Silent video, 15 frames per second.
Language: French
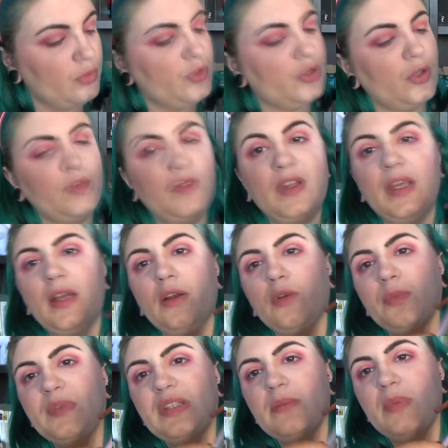Sunday,
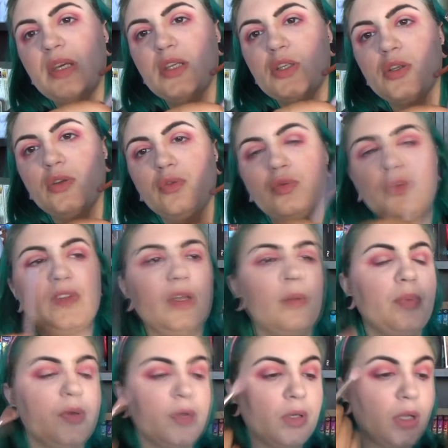le petit beige tout
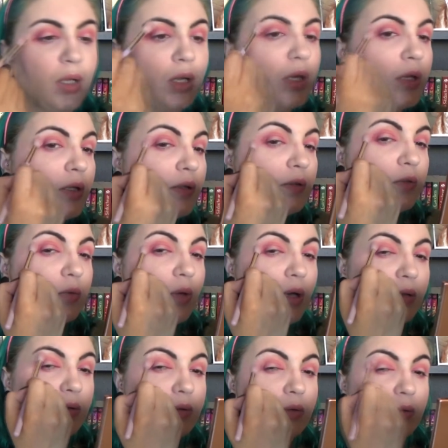simple.
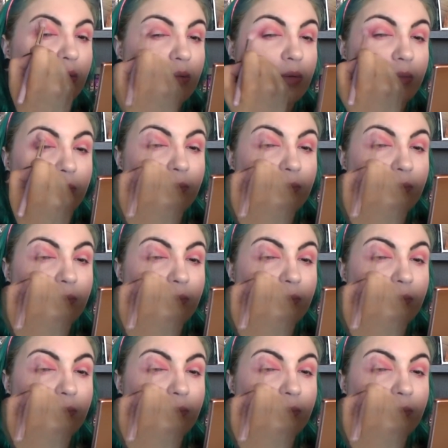Histoire de